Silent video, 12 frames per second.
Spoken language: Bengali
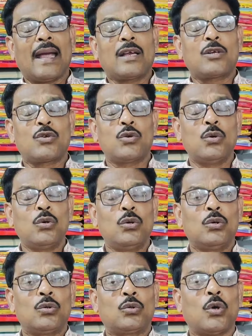একশো
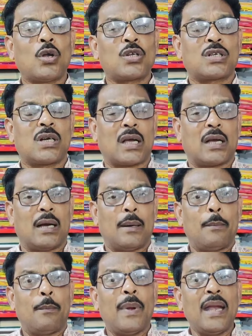টাকা
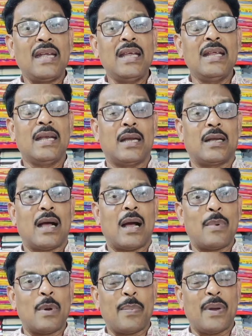পেটি রেট
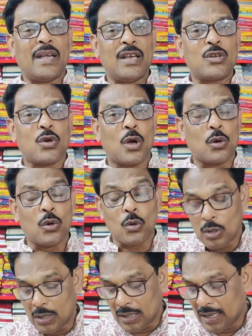আপনি পেটি সংগ্রহ
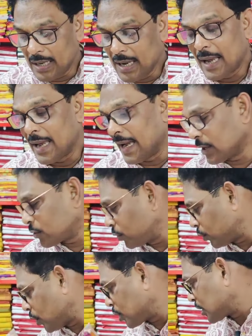করলে একশো